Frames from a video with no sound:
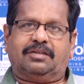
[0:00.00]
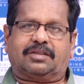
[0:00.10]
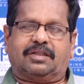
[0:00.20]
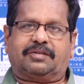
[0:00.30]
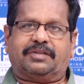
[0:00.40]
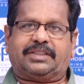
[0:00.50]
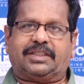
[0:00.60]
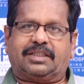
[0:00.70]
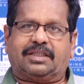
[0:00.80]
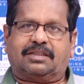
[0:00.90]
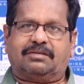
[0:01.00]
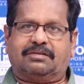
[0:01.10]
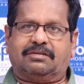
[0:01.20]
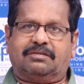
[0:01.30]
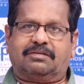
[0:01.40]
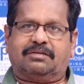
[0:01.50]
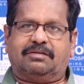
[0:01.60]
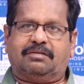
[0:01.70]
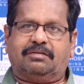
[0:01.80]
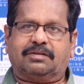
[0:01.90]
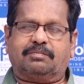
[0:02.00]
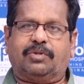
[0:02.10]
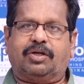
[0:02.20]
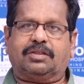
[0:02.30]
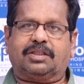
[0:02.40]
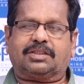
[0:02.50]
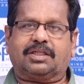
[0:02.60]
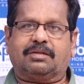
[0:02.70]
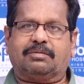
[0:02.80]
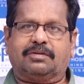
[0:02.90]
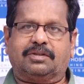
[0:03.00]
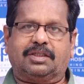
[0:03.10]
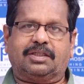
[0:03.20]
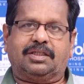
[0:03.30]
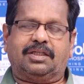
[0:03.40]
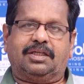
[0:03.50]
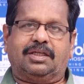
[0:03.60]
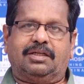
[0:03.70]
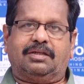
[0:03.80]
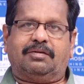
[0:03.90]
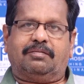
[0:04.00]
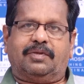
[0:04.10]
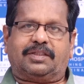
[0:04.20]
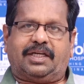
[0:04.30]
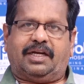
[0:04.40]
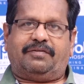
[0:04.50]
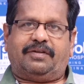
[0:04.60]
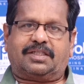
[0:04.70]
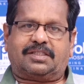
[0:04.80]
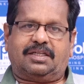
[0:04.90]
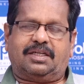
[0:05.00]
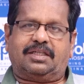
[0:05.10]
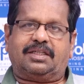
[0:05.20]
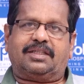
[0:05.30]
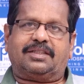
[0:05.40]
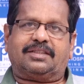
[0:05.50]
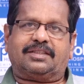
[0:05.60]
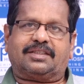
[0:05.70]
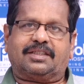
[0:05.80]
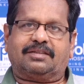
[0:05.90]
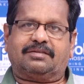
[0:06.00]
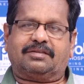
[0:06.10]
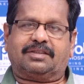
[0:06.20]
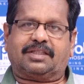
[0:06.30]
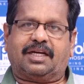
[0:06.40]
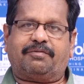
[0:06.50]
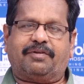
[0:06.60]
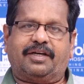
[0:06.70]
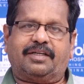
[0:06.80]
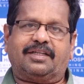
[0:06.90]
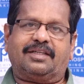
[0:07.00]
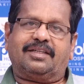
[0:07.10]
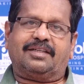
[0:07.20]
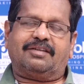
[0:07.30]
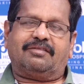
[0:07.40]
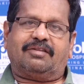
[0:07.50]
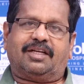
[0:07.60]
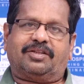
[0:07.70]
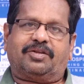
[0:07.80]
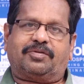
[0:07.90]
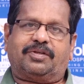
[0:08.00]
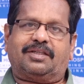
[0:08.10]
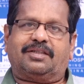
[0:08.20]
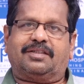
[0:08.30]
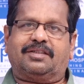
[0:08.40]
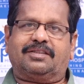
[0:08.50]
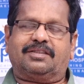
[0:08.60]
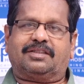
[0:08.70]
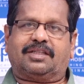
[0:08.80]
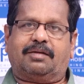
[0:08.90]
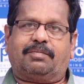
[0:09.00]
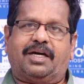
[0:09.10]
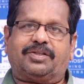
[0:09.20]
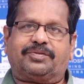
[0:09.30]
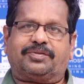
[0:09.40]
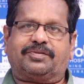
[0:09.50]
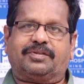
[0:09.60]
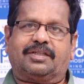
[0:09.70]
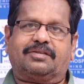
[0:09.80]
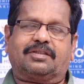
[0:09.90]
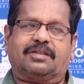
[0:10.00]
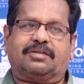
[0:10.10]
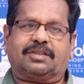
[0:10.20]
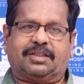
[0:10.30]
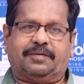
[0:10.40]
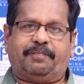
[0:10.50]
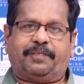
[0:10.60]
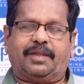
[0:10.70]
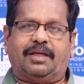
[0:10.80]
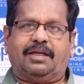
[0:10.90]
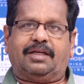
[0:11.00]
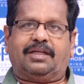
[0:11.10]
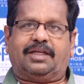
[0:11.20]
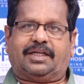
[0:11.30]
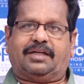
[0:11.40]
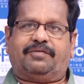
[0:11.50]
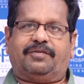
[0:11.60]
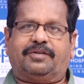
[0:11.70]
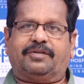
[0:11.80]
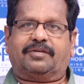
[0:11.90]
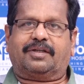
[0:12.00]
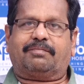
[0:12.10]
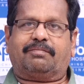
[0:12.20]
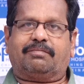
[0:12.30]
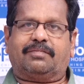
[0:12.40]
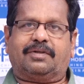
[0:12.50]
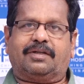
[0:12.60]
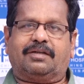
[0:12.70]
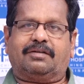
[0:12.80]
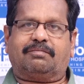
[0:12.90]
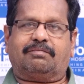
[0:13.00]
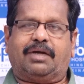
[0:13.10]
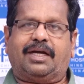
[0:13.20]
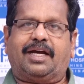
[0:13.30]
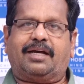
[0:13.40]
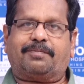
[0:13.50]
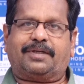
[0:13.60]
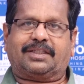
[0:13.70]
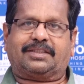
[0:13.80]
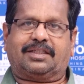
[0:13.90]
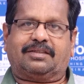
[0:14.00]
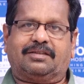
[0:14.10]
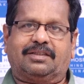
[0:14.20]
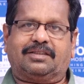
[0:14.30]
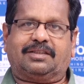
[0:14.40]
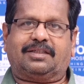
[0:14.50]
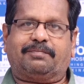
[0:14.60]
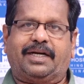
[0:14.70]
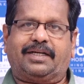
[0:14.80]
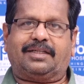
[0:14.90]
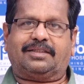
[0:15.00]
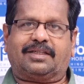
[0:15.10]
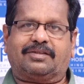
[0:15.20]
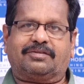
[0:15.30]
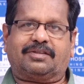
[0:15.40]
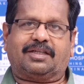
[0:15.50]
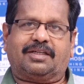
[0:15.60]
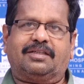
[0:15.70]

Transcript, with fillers: స్టంట్ వేసాక నాకు బాగుంది చాలా బాగుంది స్టాఫ్ నర్సులు కానీ స్టాఫ్ కానీ వీళ్ళందరూ కూడా చాలా బాగా చూసుకున్నారు తర్వాత ఇక్కడ ఫుడ్ కూడా బాగా ఏర్పాటు చేశారు ఎందుకంటే బయట నుంచి రాకుండా